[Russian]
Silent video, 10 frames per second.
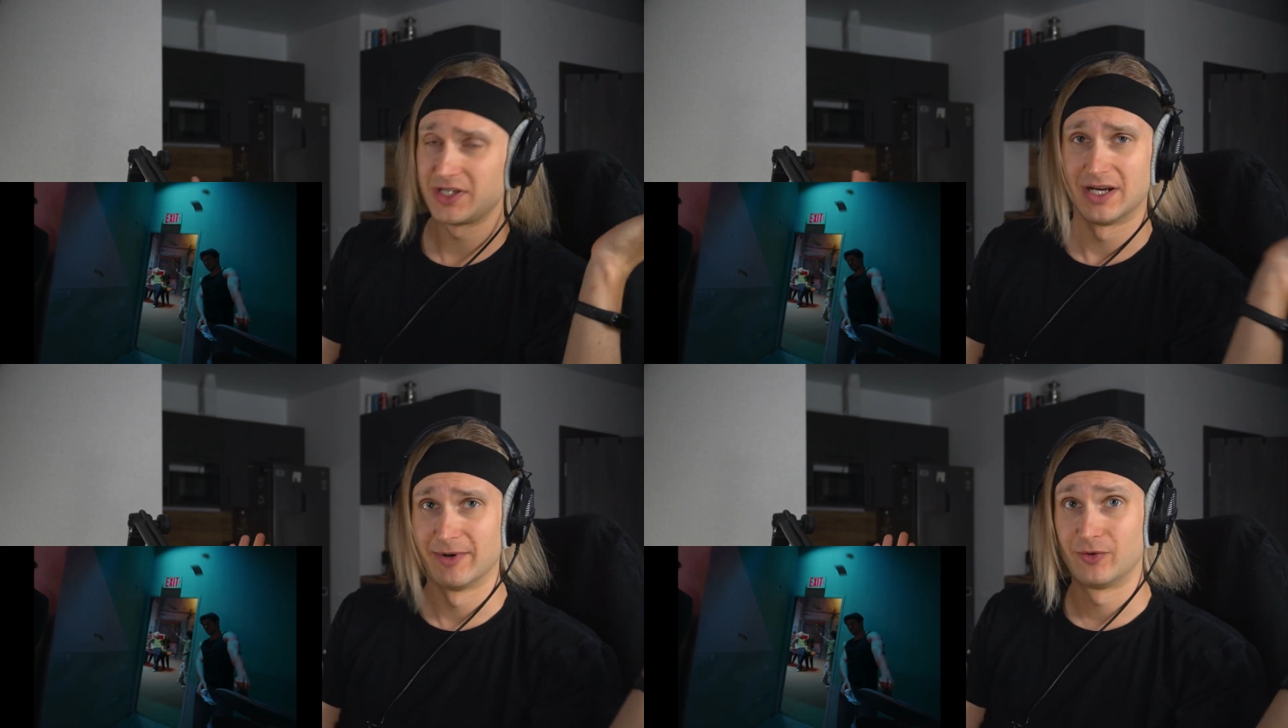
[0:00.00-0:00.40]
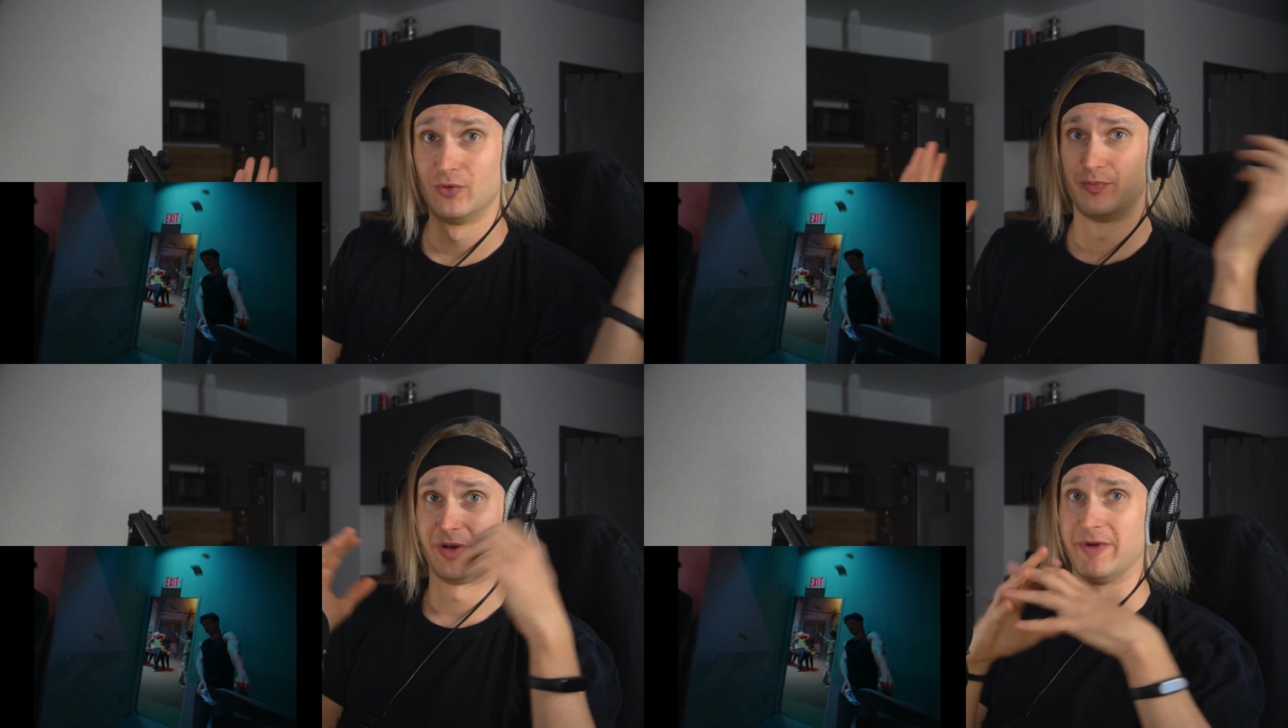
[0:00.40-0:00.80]
я
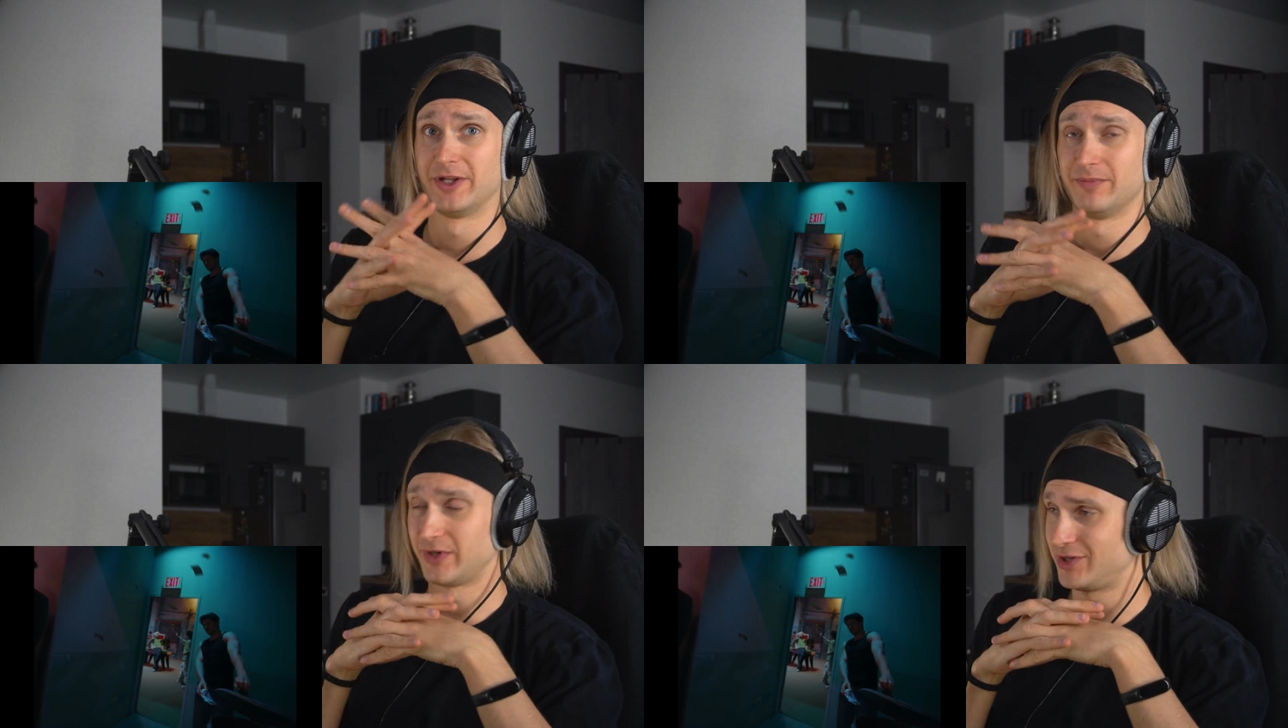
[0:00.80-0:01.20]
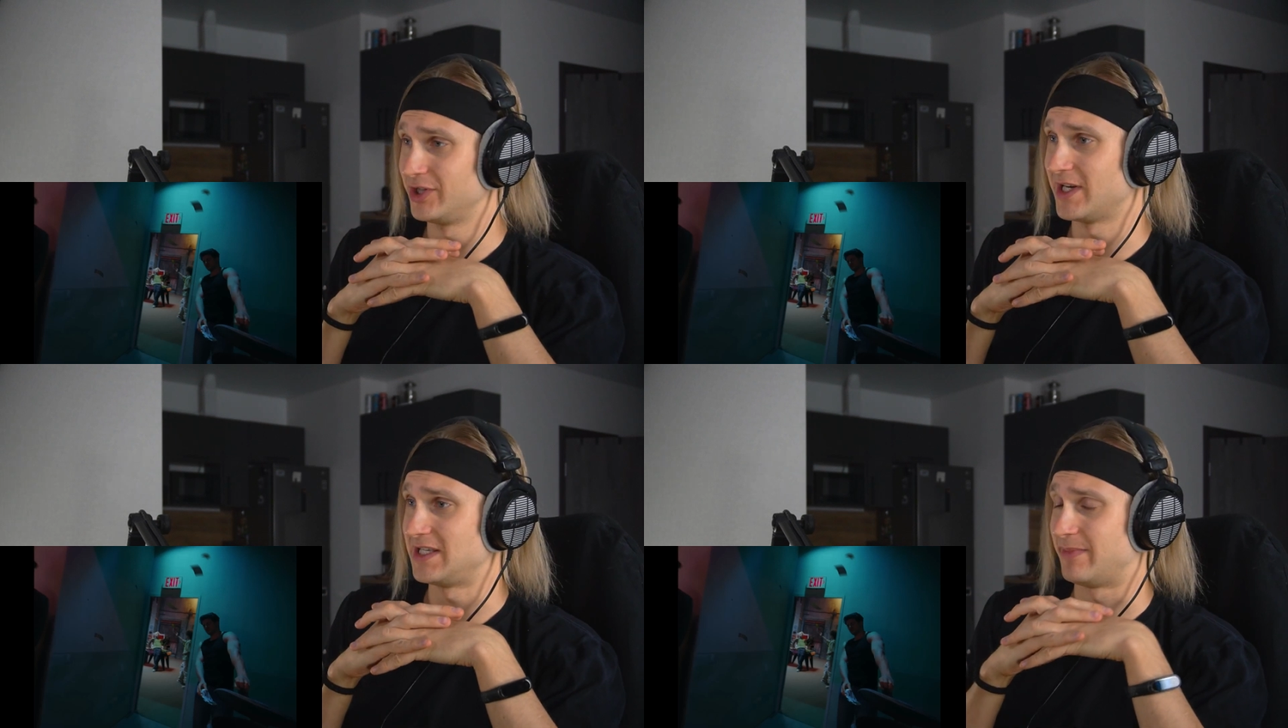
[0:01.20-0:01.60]
могу примерно
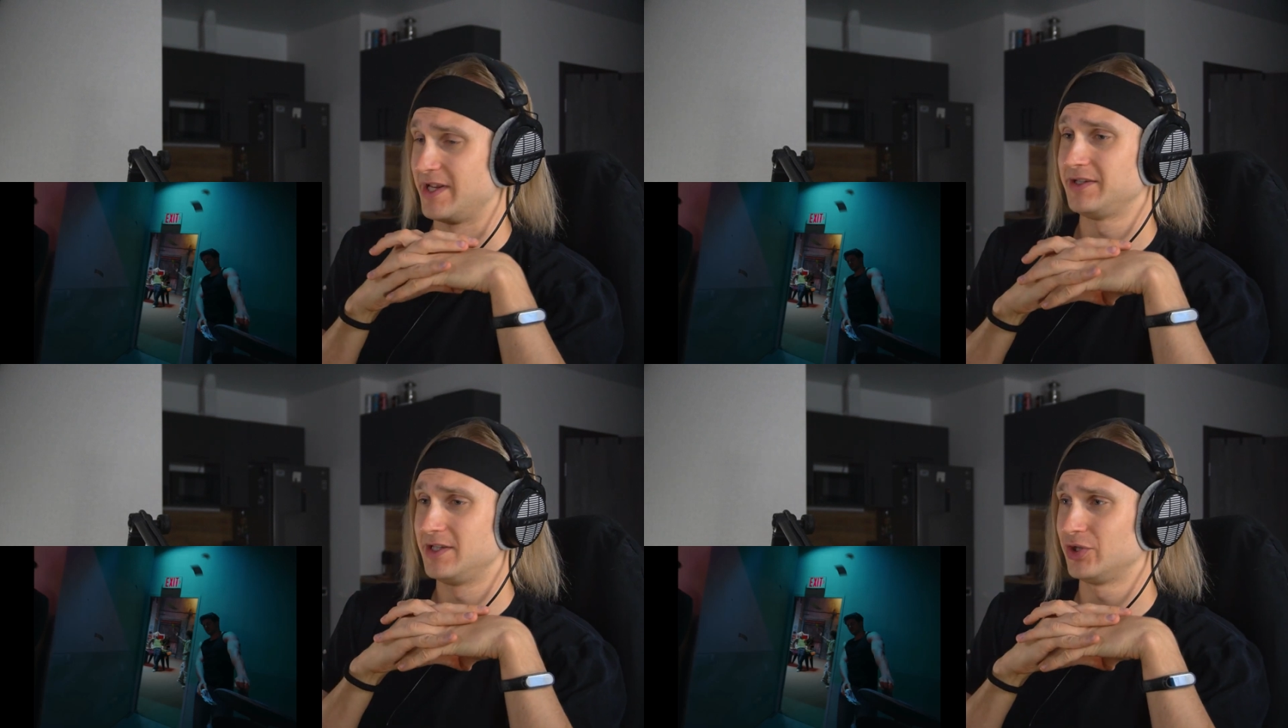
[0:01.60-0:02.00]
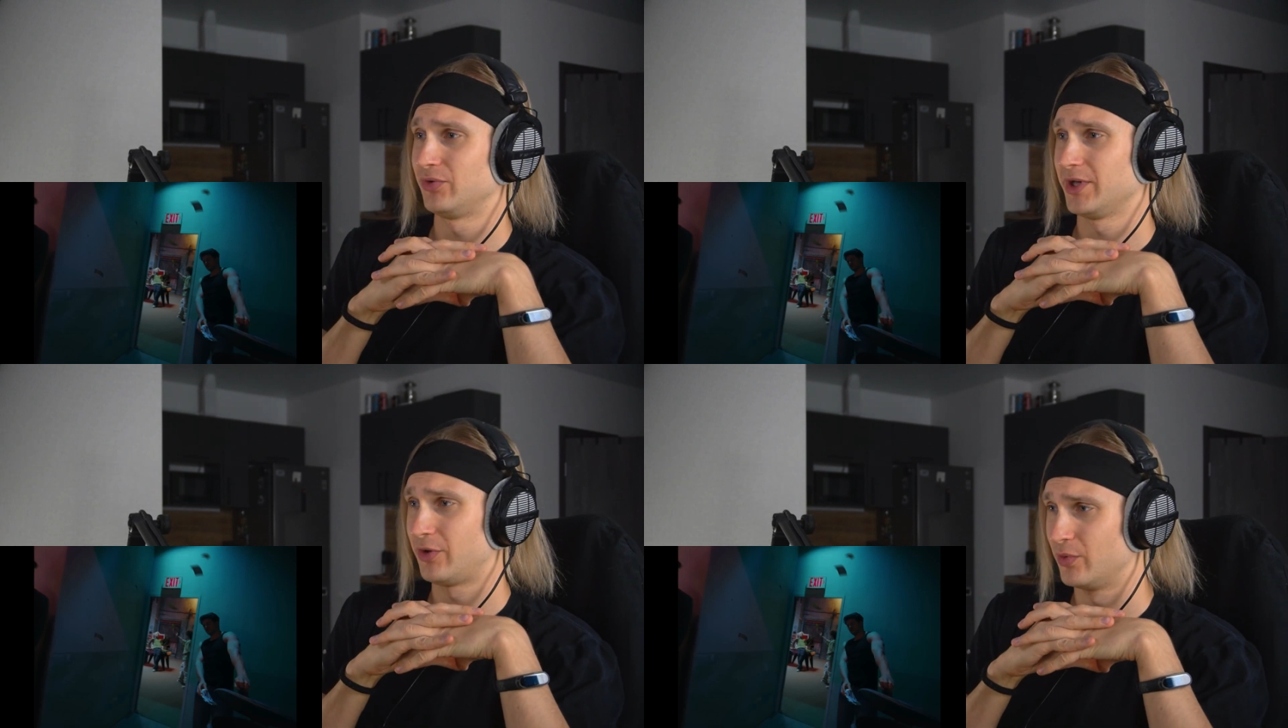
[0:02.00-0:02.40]
просчитать и понять, где
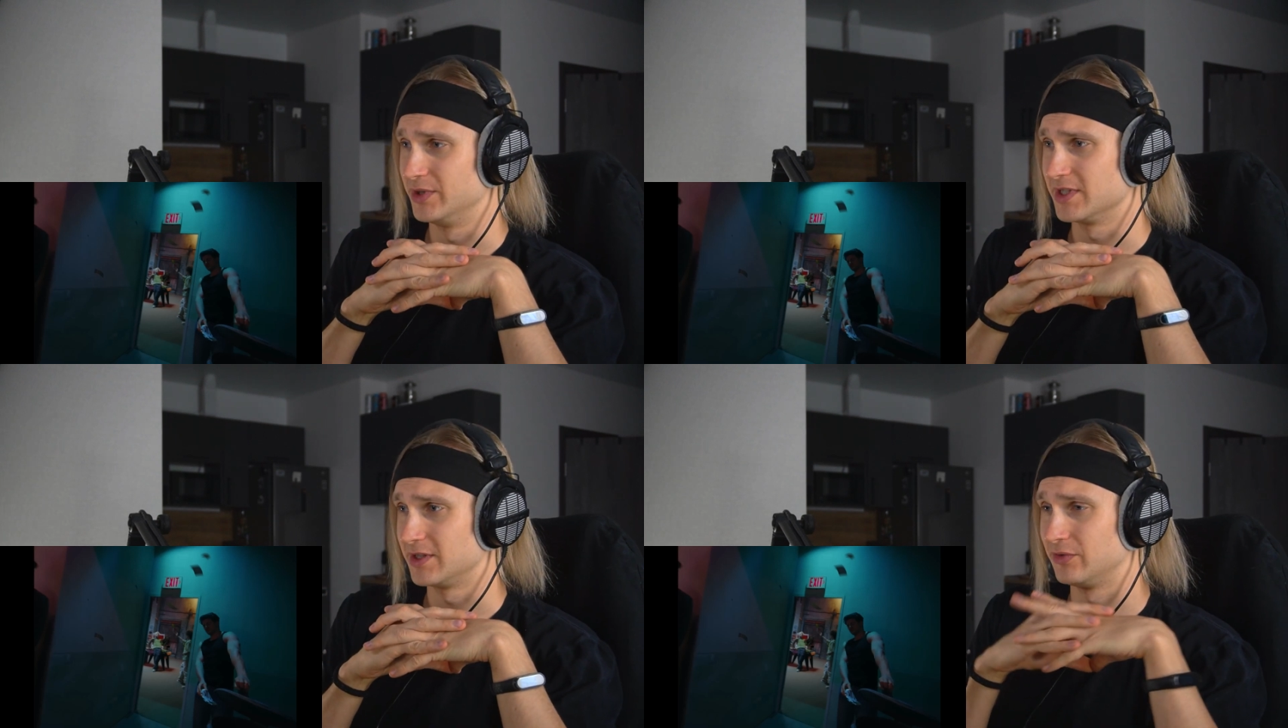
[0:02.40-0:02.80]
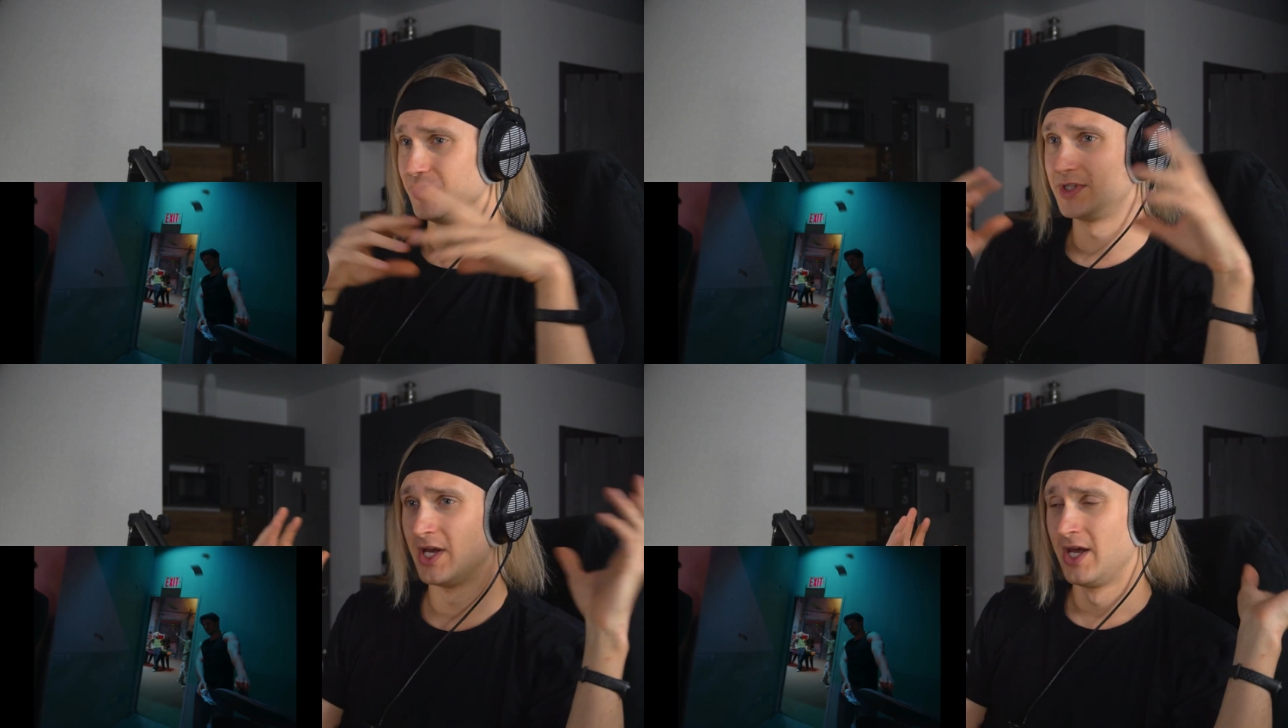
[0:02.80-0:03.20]
что находится, то
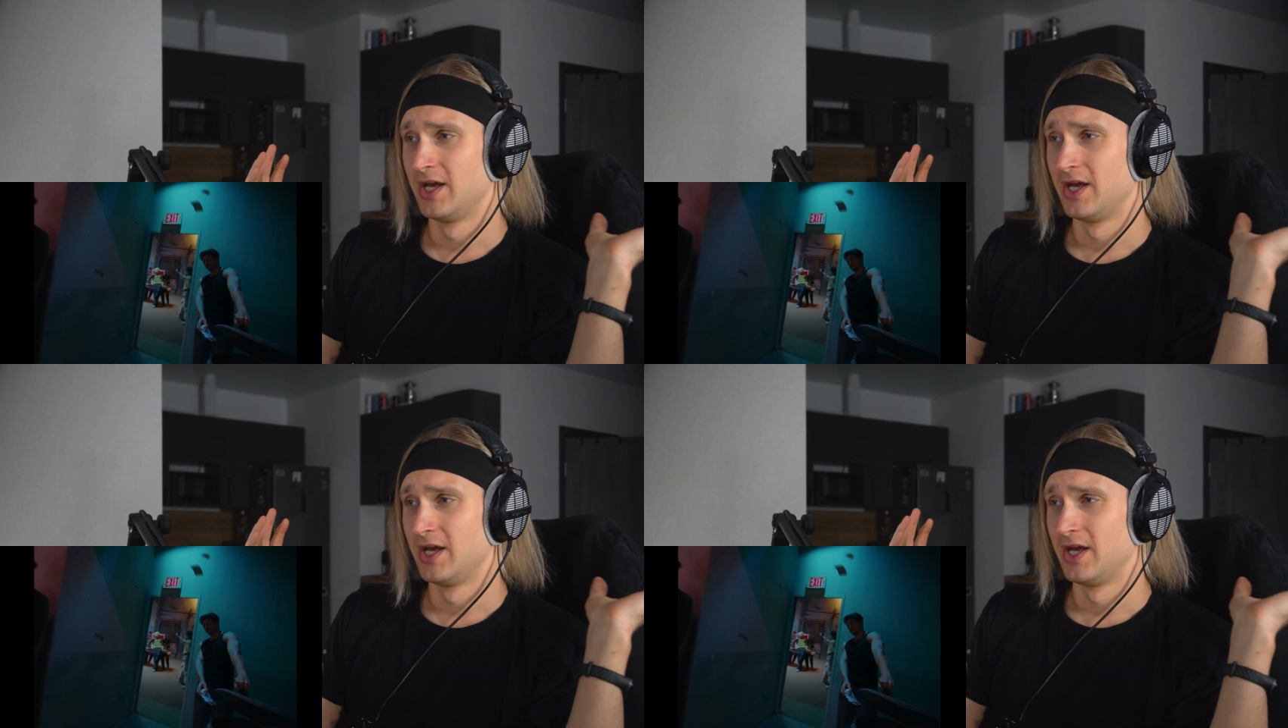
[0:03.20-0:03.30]
есть